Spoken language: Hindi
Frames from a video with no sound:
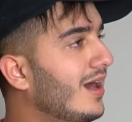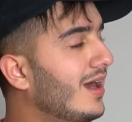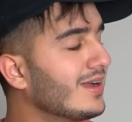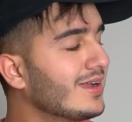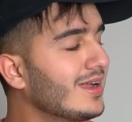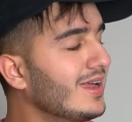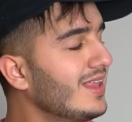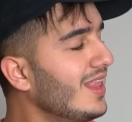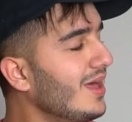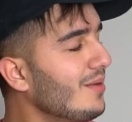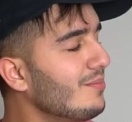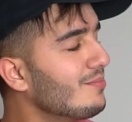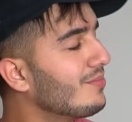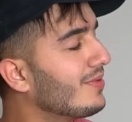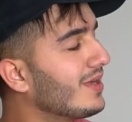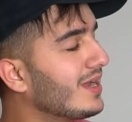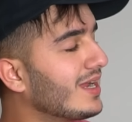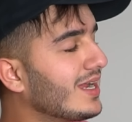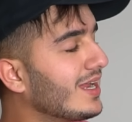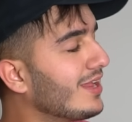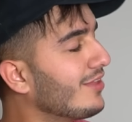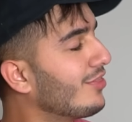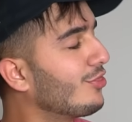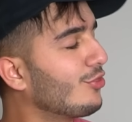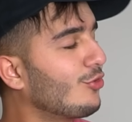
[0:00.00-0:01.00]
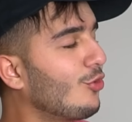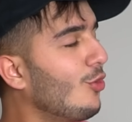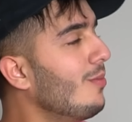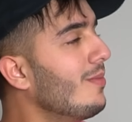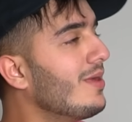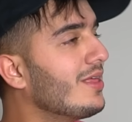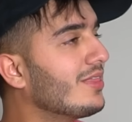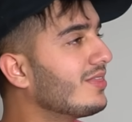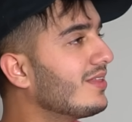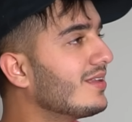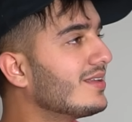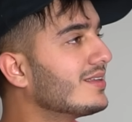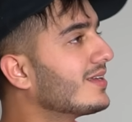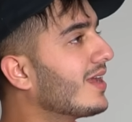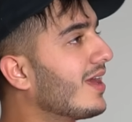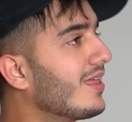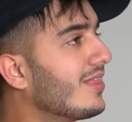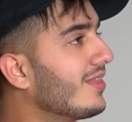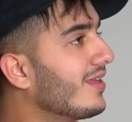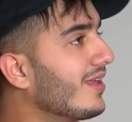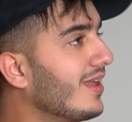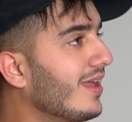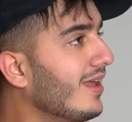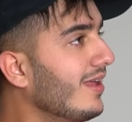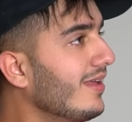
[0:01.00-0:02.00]
अंकल आप किसको मैसेज कर
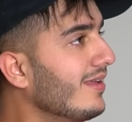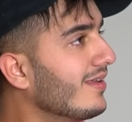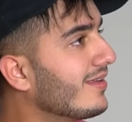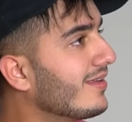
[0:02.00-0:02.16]
रहे हैं